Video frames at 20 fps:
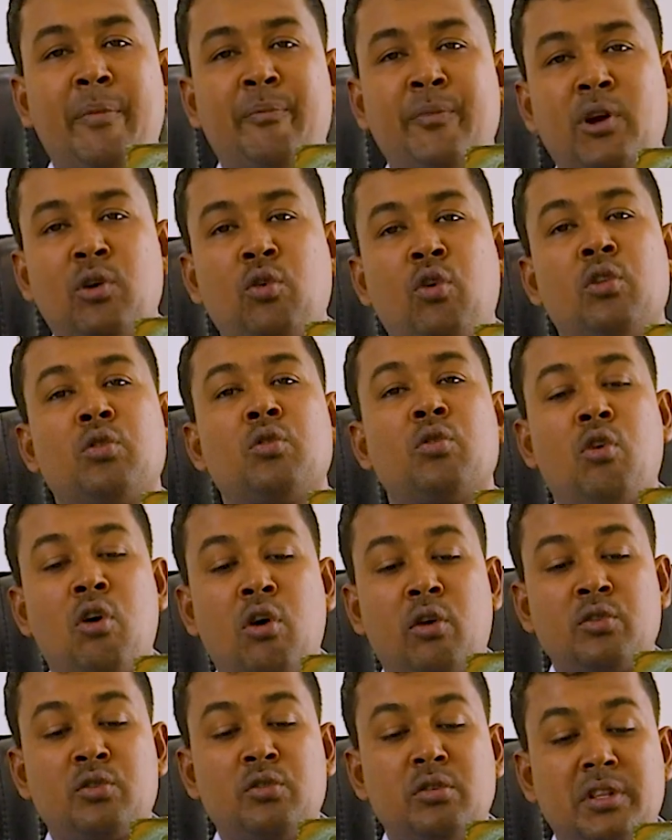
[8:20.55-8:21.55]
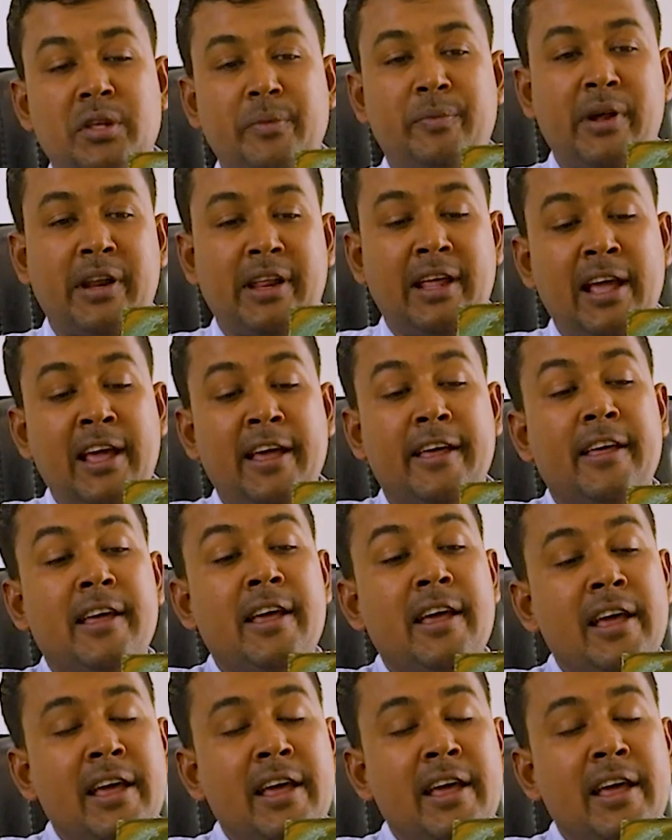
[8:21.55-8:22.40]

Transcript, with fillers: আপনার কত খরচ হতে পারে হ্যাঁ